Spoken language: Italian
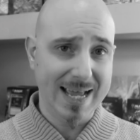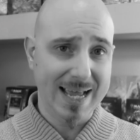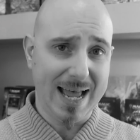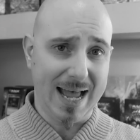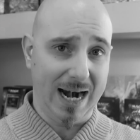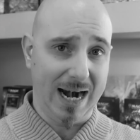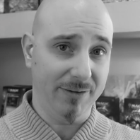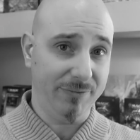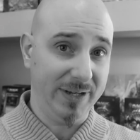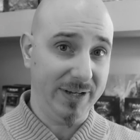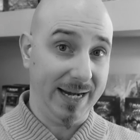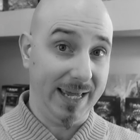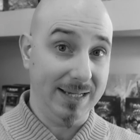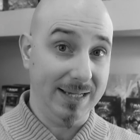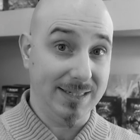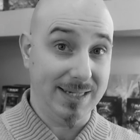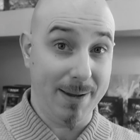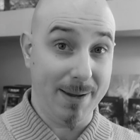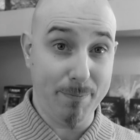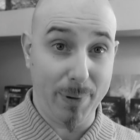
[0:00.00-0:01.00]
Alla fine
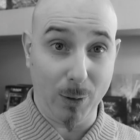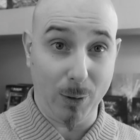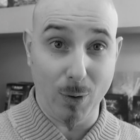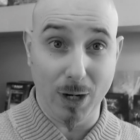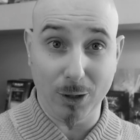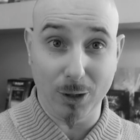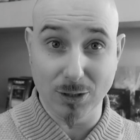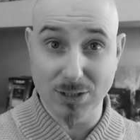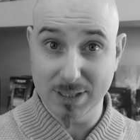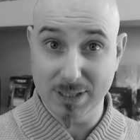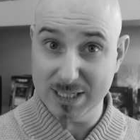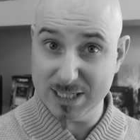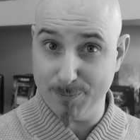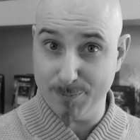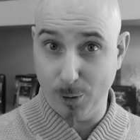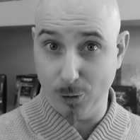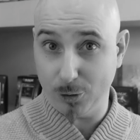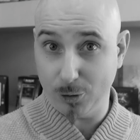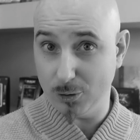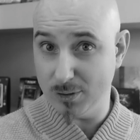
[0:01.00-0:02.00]
sempre qualcosa di
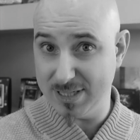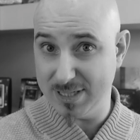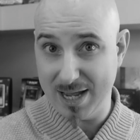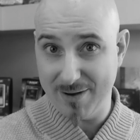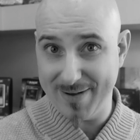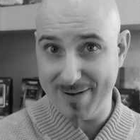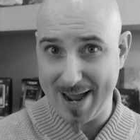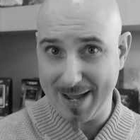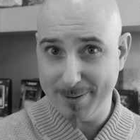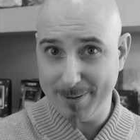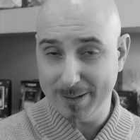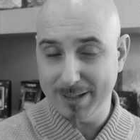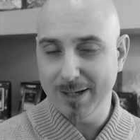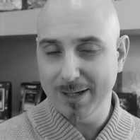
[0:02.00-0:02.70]
sporco si avrà.